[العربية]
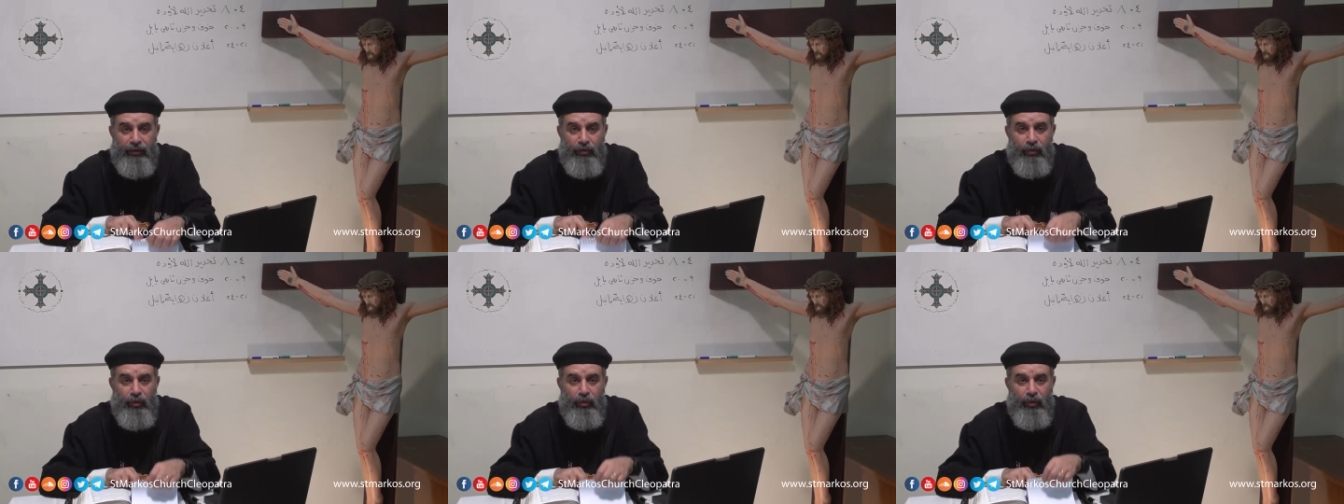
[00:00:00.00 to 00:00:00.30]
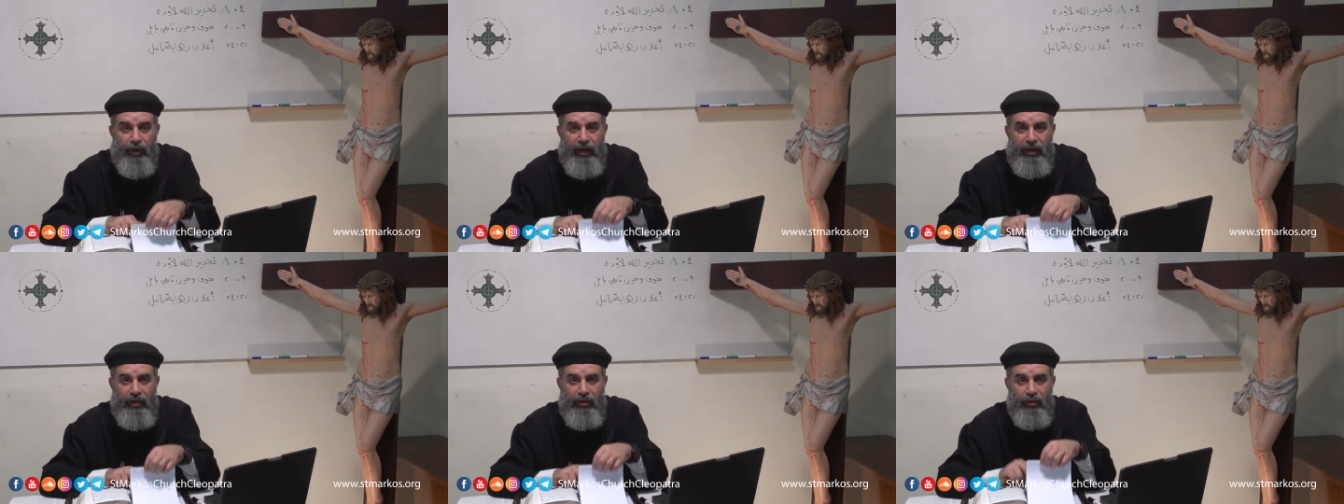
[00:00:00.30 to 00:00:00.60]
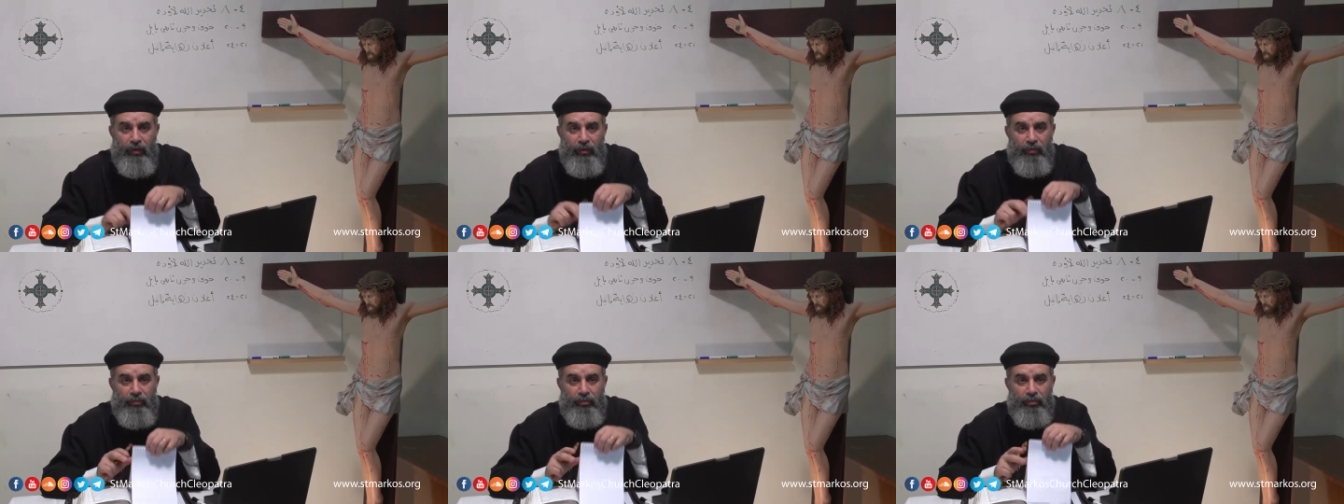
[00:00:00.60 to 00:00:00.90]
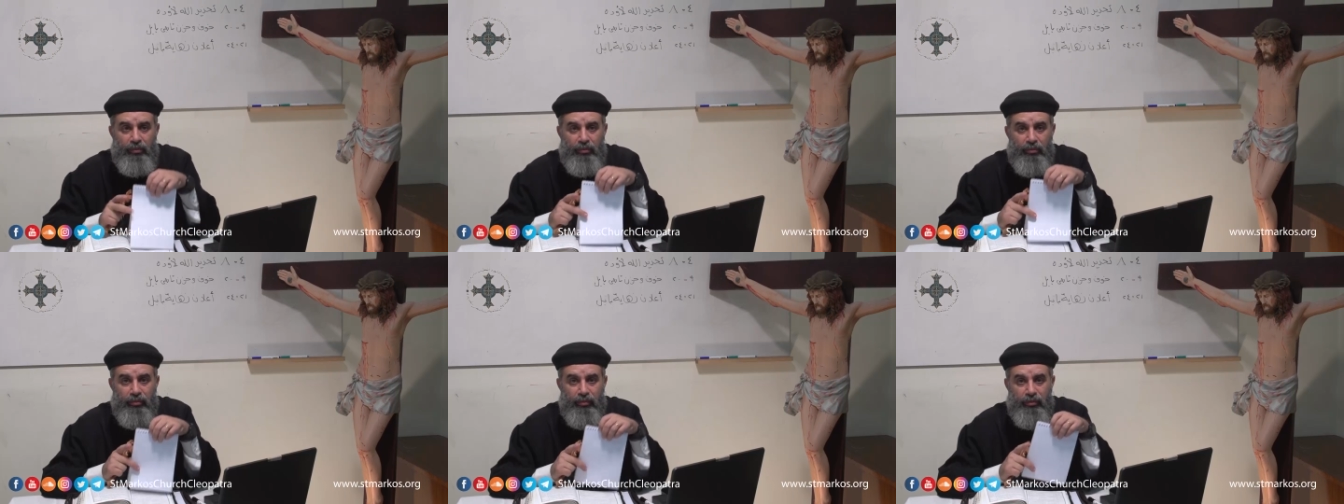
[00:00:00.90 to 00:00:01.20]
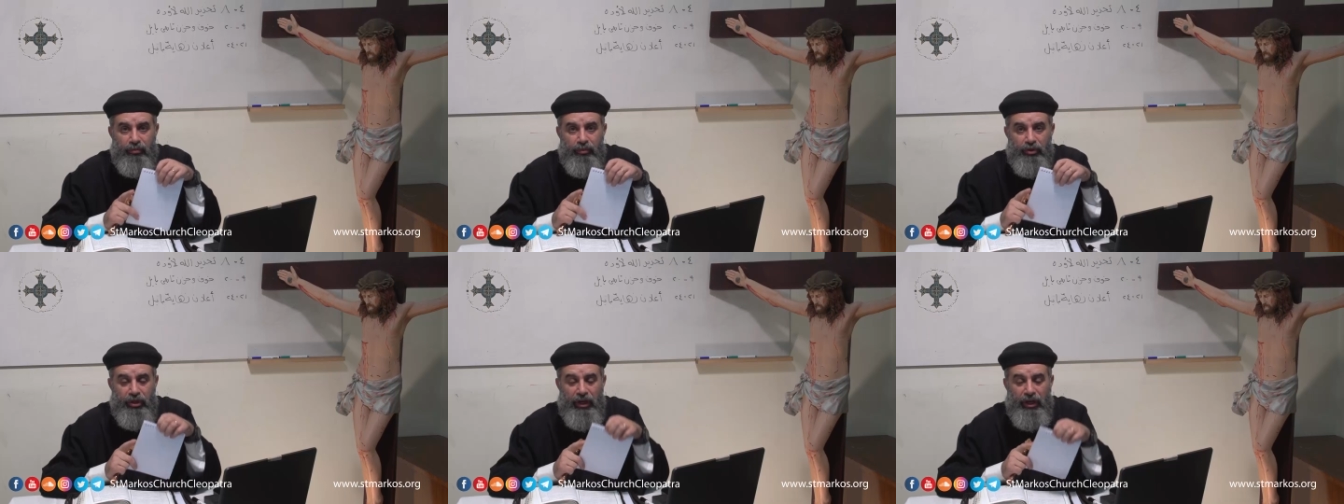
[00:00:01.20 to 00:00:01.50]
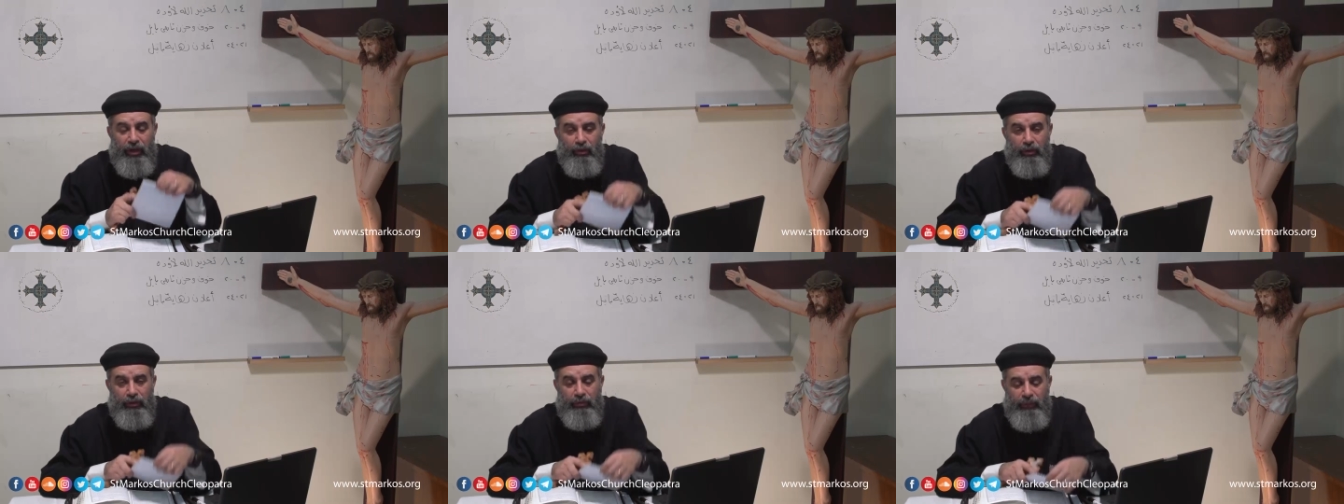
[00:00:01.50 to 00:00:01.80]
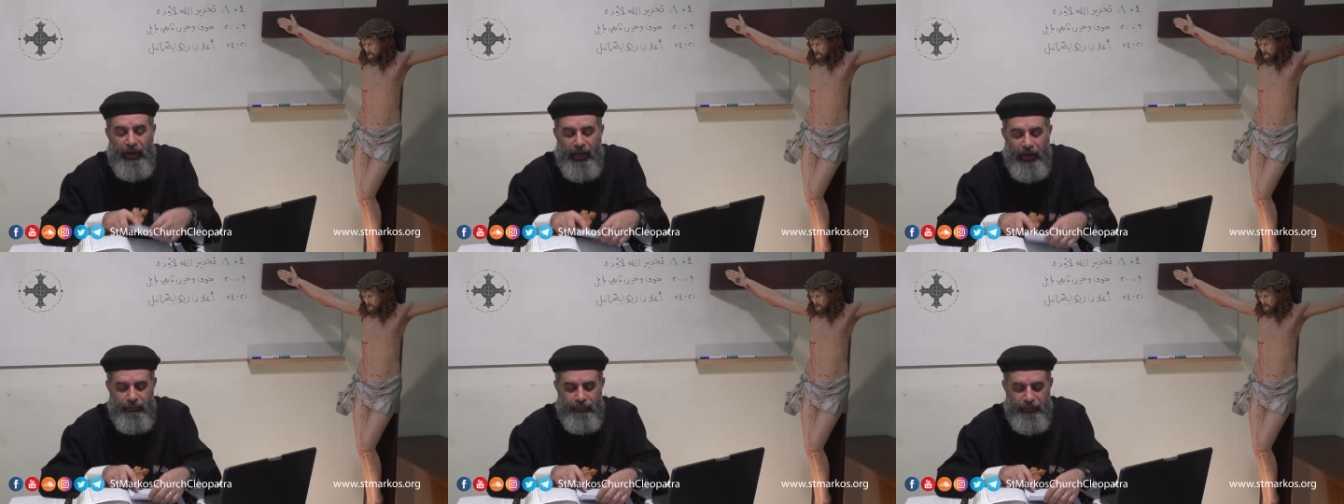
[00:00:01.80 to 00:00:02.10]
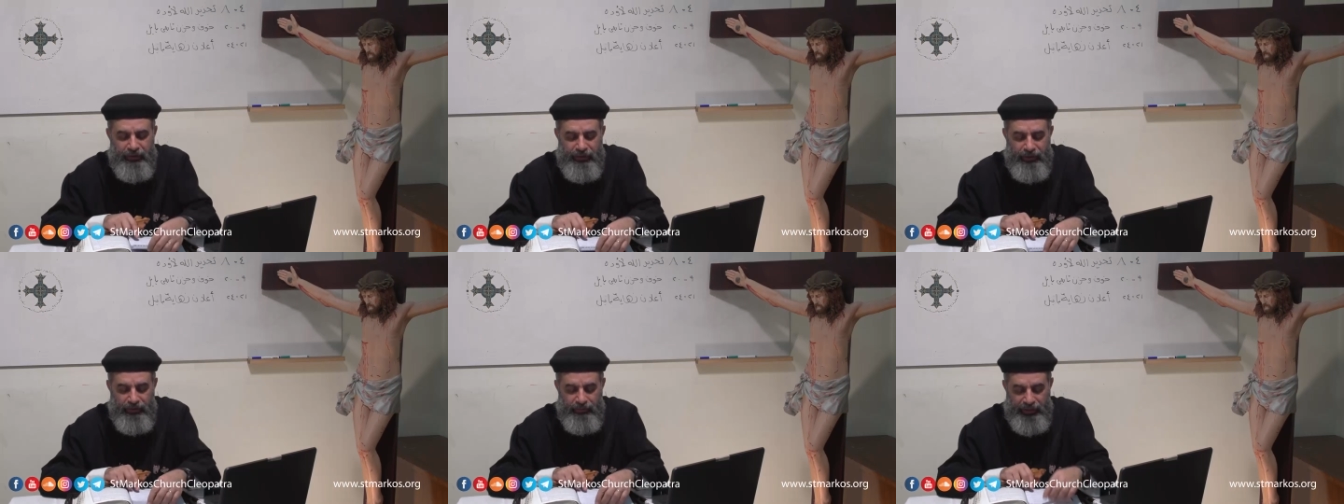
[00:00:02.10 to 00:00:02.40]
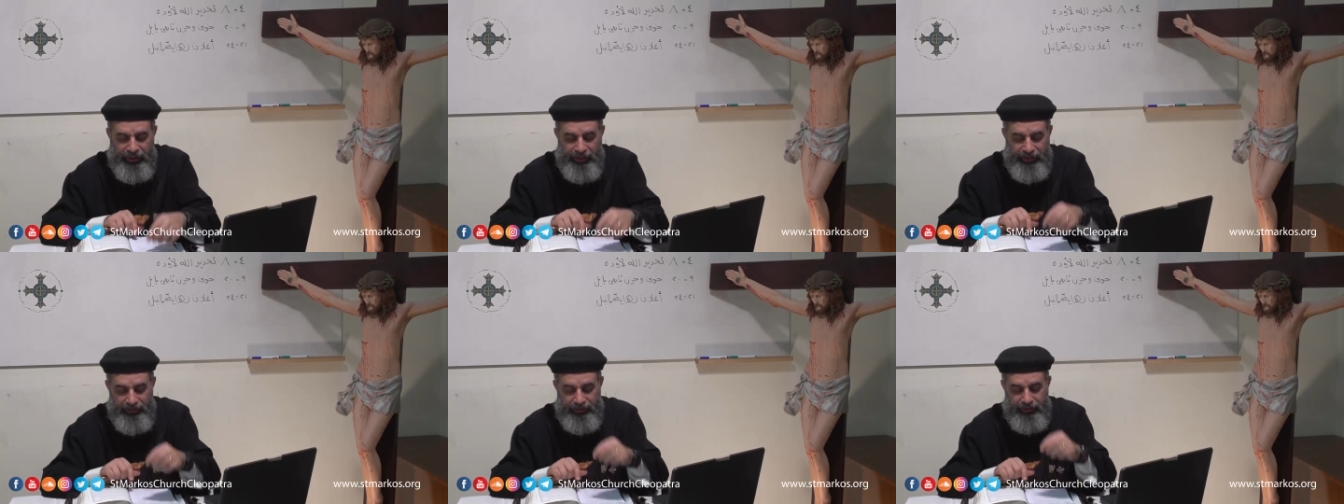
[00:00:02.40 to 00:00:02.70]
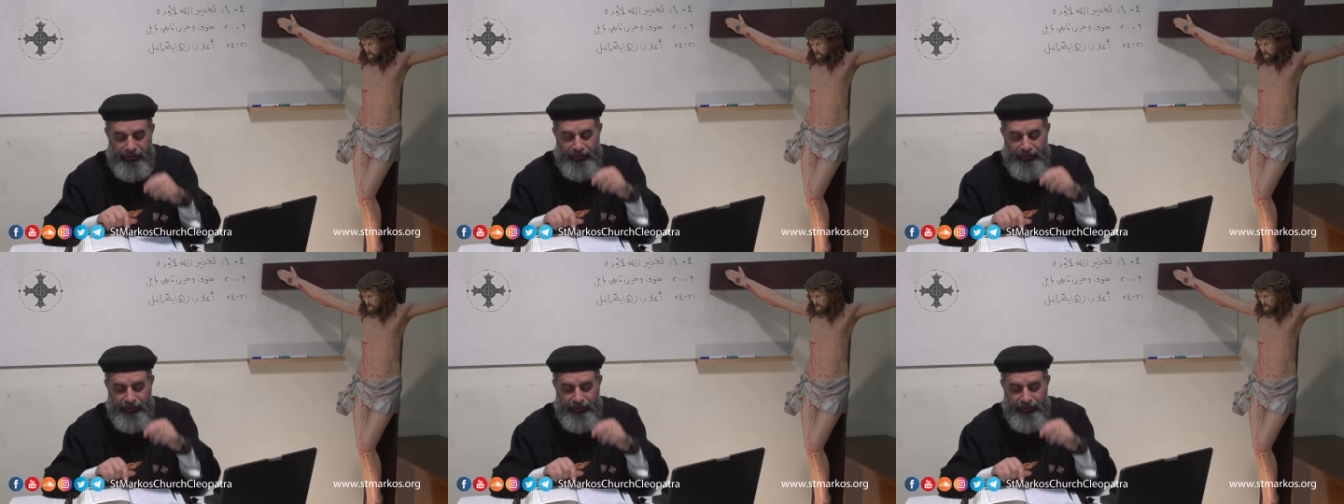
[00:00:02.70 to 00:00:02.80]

جواهم شهوه محبه المال